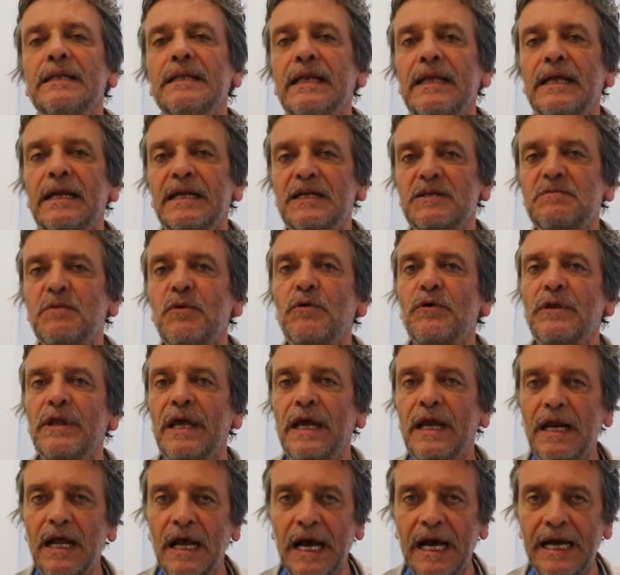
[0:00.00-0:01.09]
de
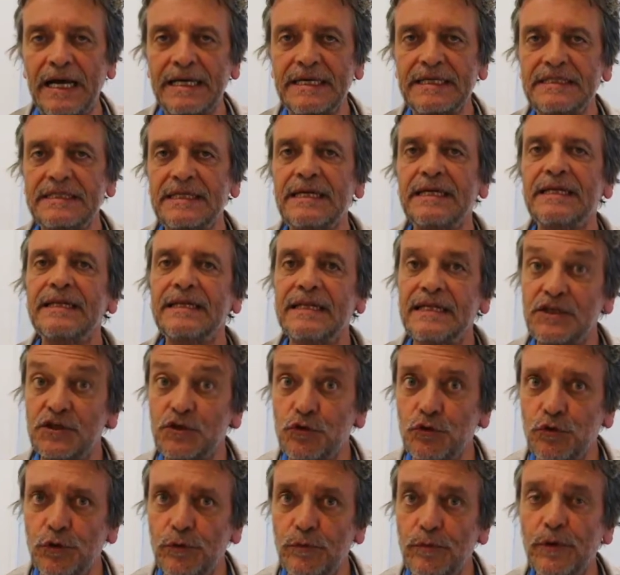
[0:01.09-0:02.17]
responder a ese
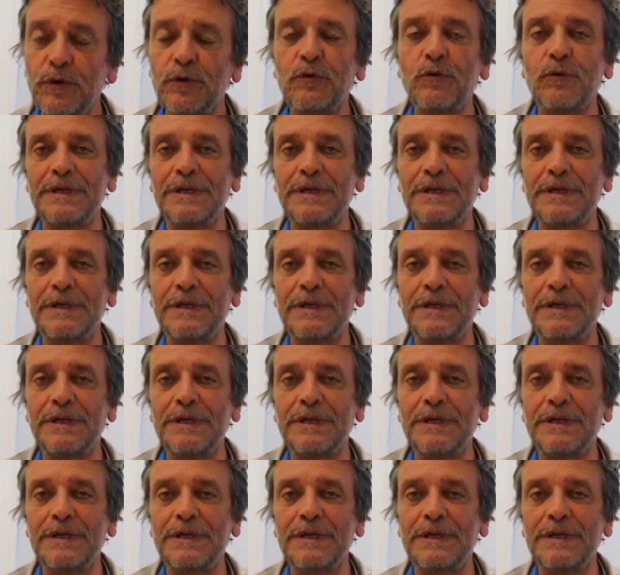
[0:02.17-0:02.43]
disturbio